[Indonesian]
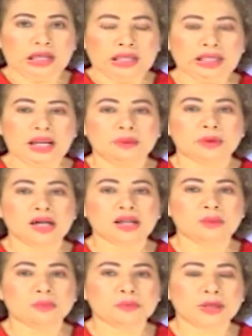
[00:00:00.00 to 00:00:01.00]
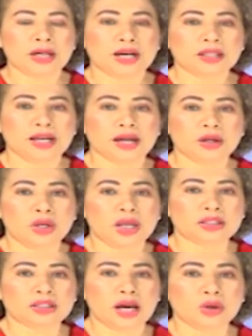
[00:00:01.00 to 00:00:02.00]
Dalam rangka memperingati hari
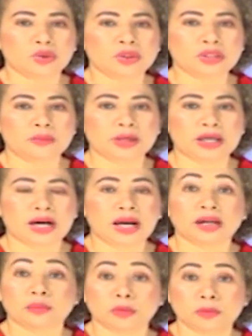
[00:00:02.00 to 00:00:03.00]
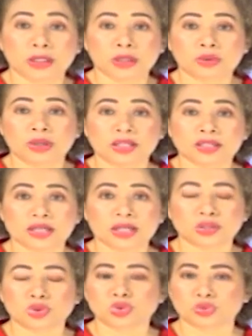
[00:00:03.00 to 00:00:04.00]
ulang tahun kemerdekaan Republik Indonesia
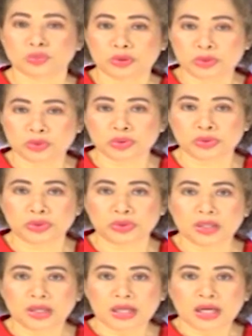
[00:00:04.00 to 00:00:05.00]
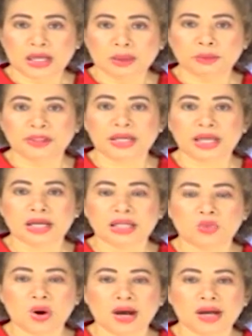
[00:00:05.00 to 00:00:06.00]
ke-77, Kementerian
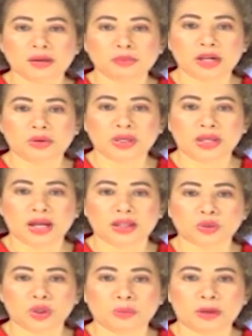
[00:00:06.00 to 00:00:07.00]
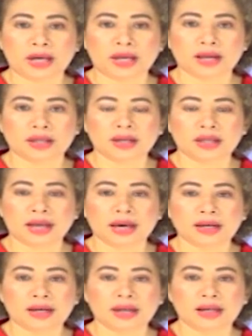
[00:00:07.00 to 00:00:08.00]
Keuangan melalui Kantor Pelayanan
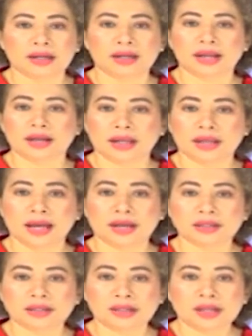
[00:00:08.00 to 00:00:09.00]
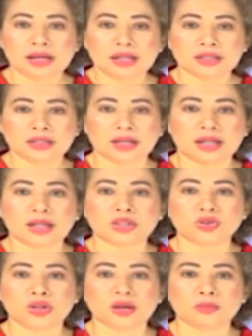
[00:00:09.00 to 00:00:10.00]
Kekayaan Negara dan Lelang secara
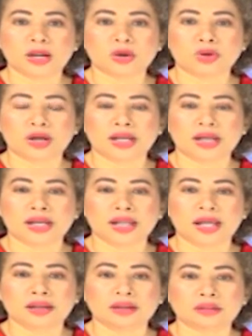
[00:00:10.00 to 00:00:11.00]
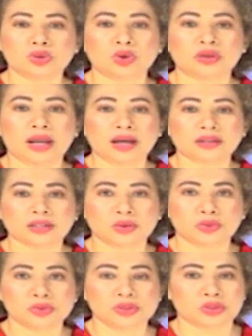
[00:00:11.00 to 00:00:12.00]
nasional melakukan lelang
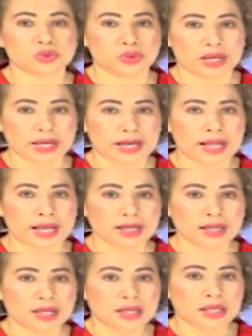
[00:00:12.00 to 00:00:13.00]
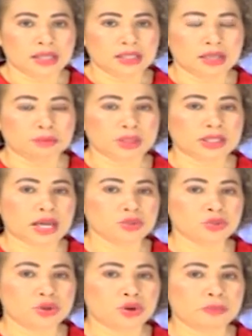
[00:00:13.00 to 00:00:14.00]
non-eksekusi sukarela yang
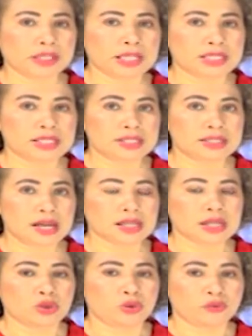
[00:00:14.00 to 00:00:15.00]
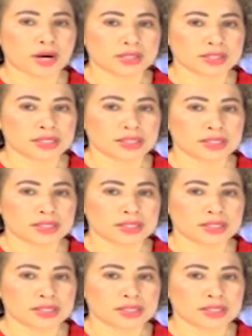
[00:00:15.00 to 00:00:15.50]
bertajuk kompetisi dan inovasi.